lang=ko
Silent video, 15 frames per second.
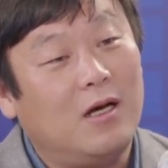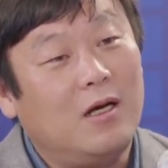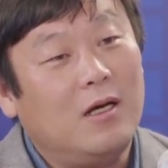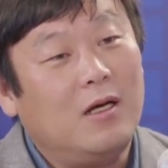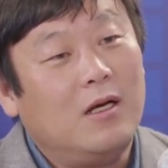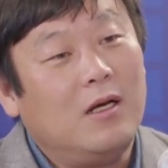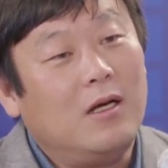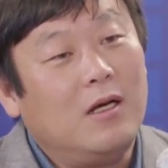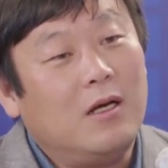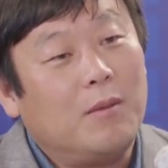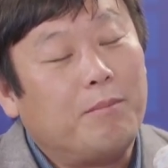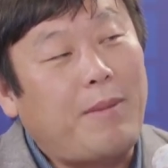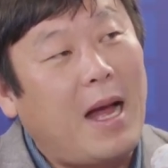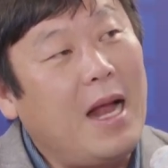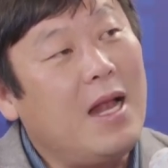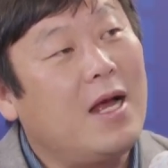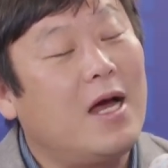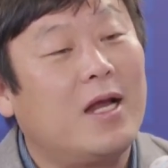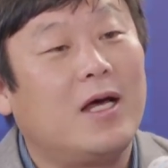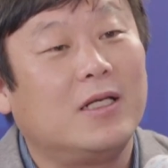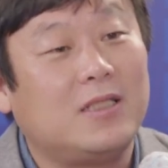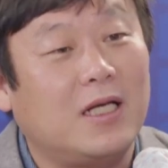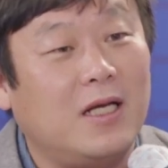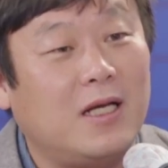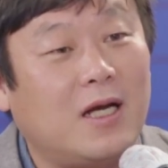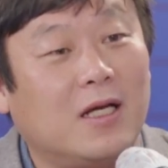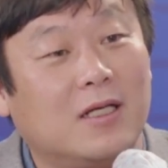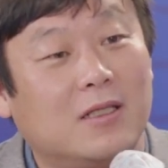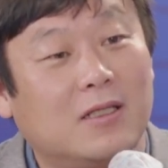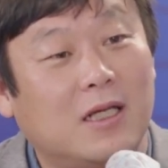그렇습니다. 빨간
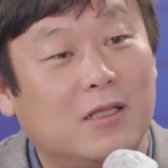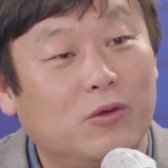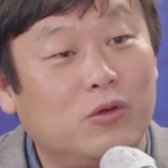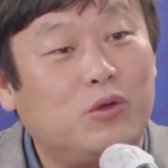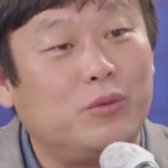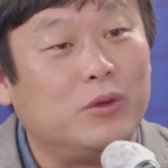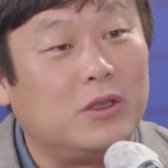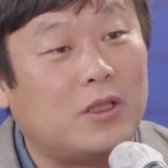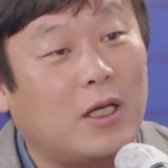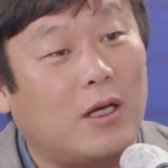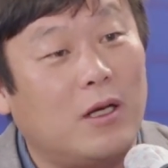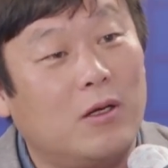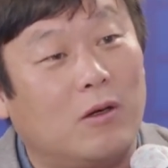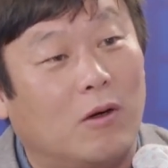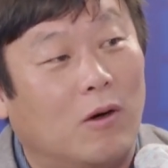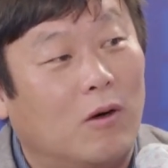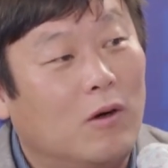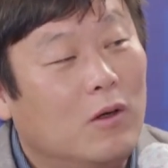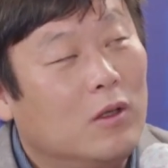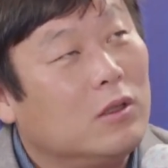아재라는 유튜브 있잖아요. 네.